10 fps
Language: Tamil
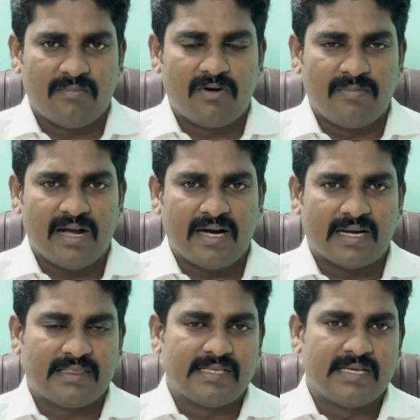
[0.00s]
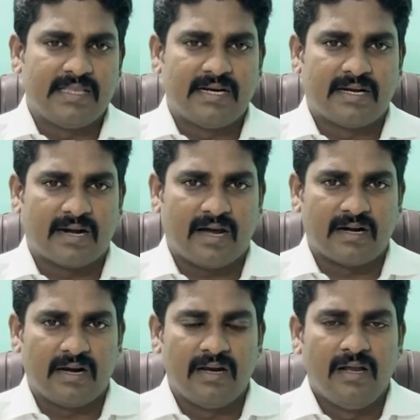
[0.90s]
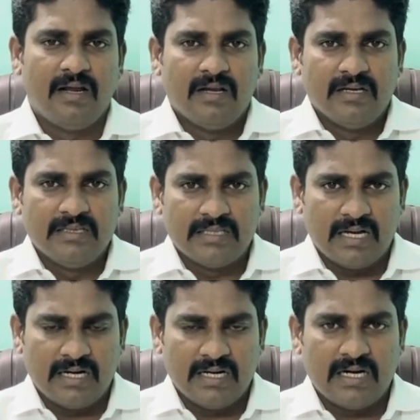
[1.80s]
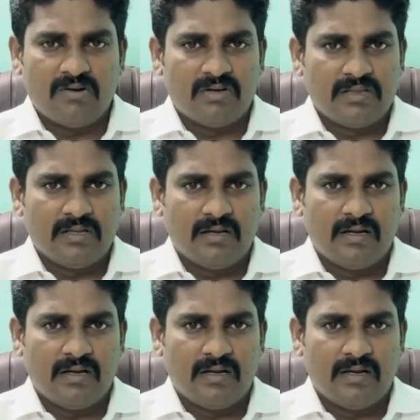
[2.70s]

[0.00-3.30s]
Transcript: முழுமையாக ரத்து செய்திருக்கிறார்கள் இந்த நிகழ்வு வந்து